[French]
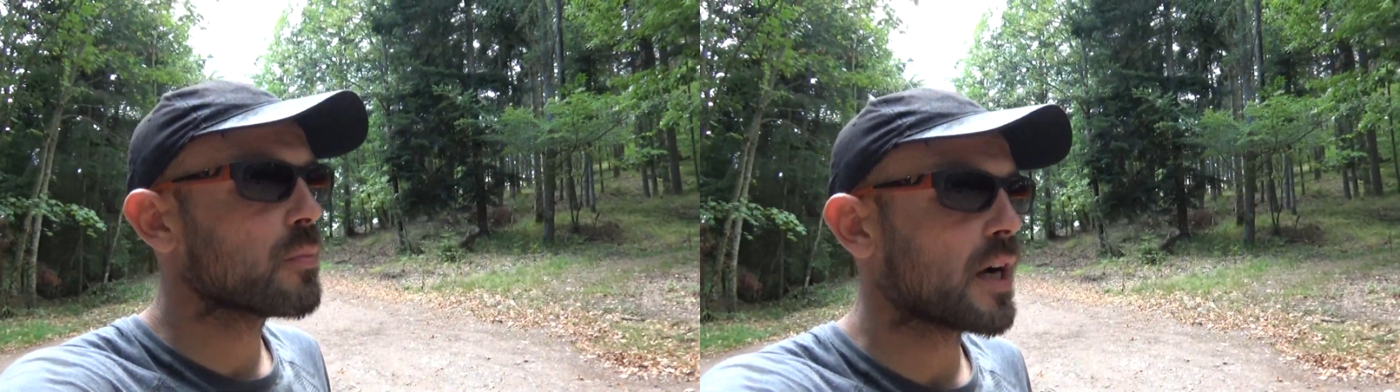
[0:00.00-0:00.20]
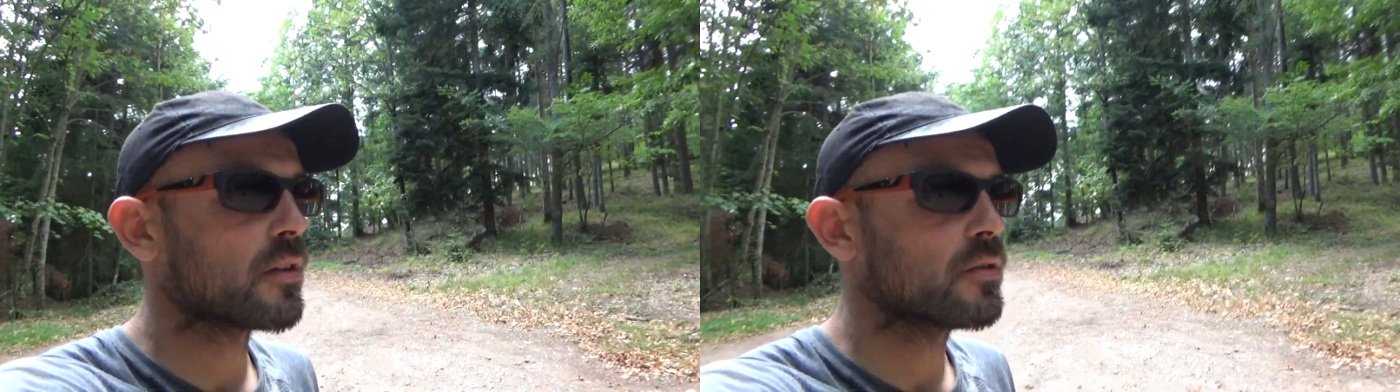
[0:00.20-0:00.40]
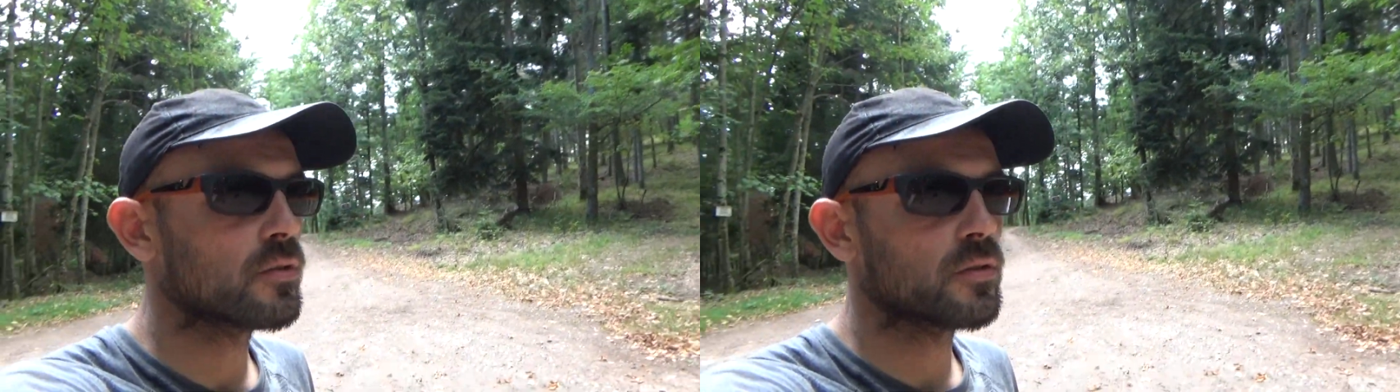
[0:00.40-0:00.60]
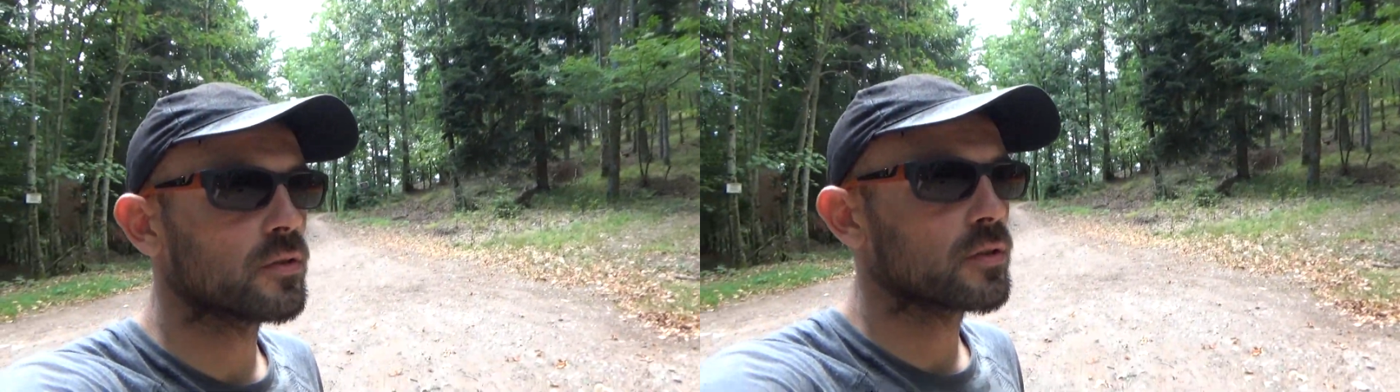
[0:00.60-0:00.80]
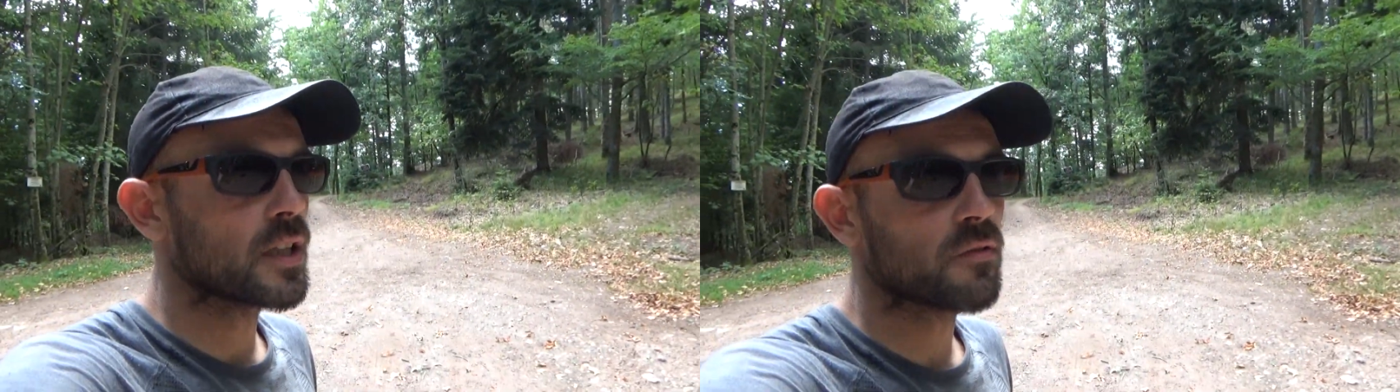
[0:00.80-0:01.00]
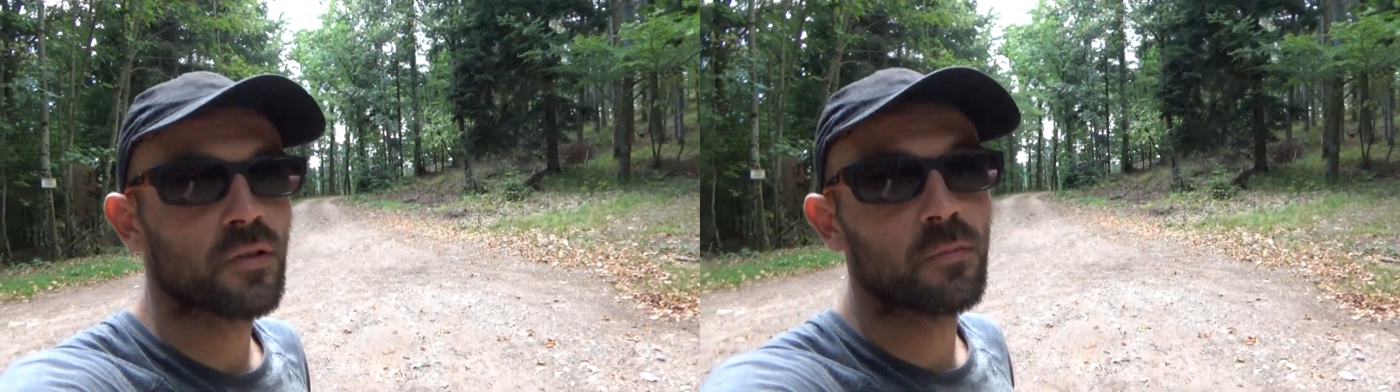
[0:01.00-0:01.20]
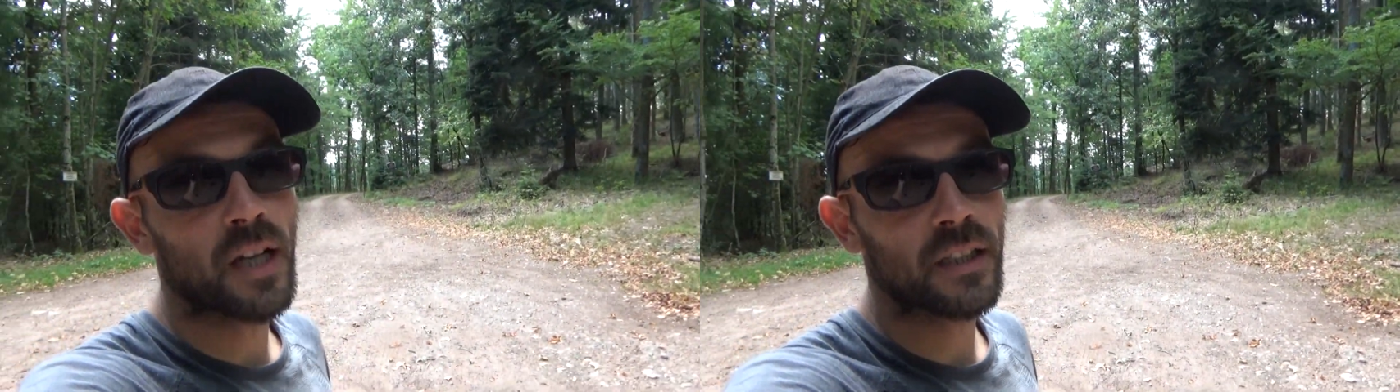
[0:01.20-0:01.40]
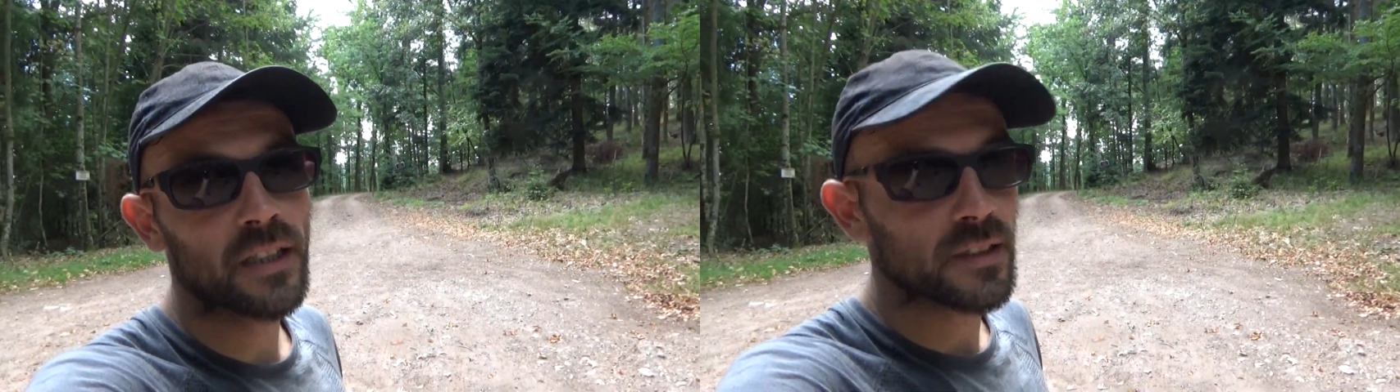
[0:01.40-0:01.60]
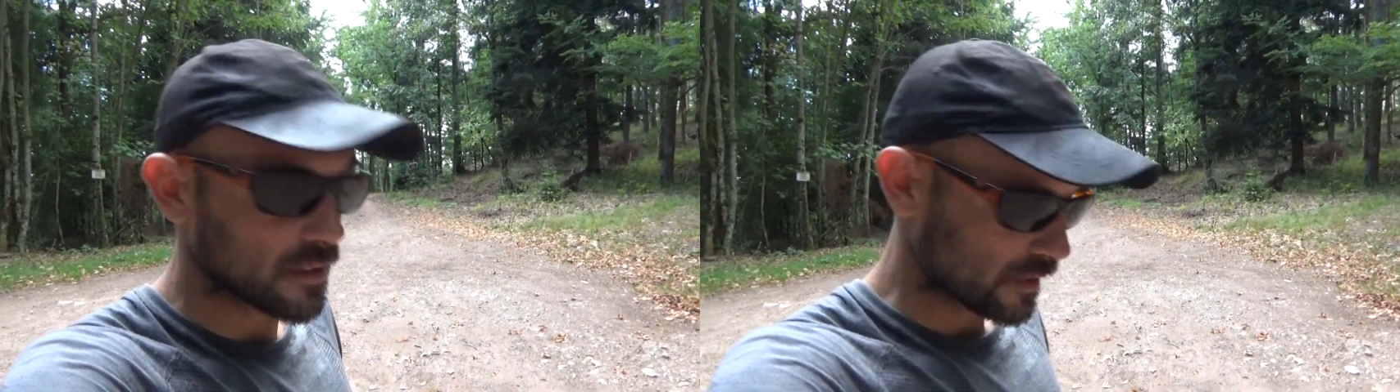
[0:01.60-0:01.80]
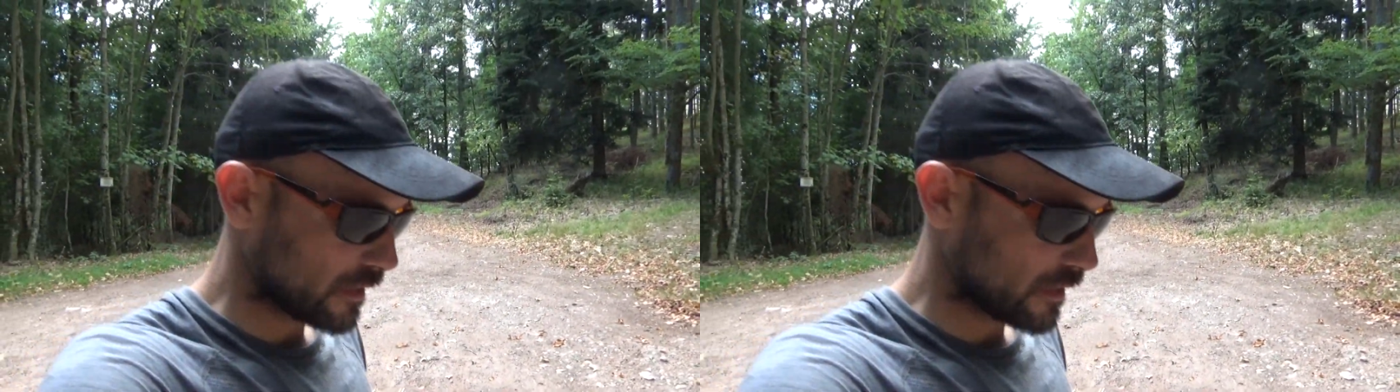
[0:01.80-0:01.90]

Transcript: par le Carrefour Market,